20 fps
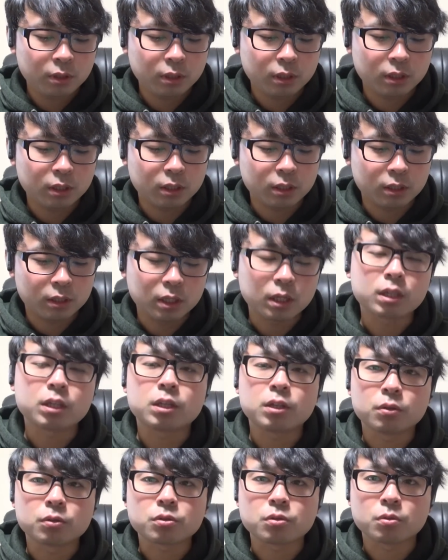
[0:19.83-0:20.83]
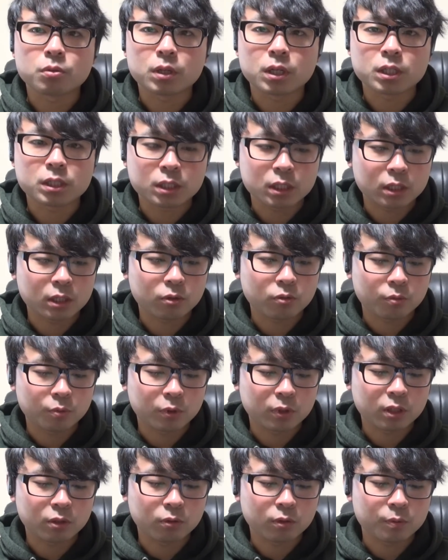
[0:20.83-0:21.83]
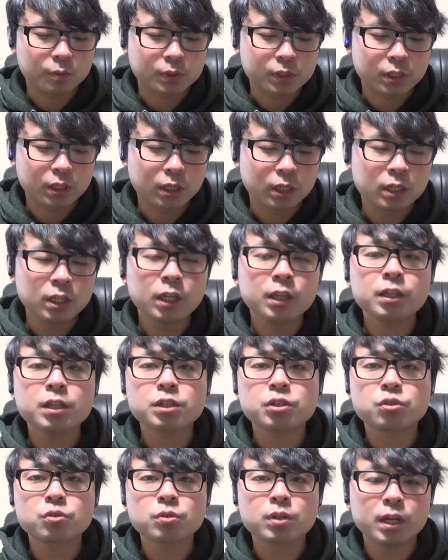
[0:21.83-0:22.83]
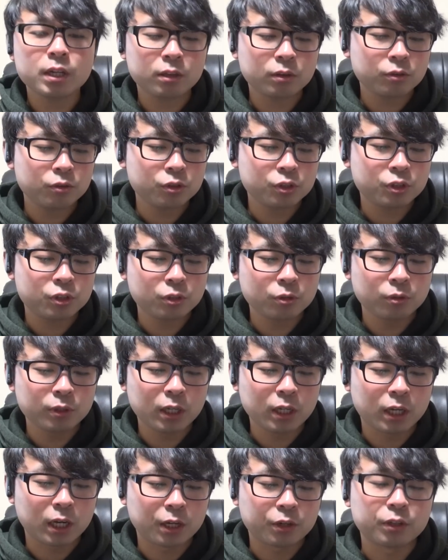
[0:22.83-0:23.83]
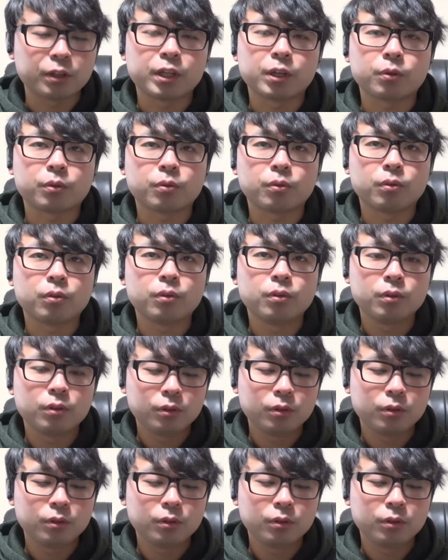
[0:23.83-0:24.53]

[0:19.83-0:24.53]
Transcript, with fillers: えー、デッキを紹介したいなと思っておりまして、えなんで周回する必要なんかあるんだよと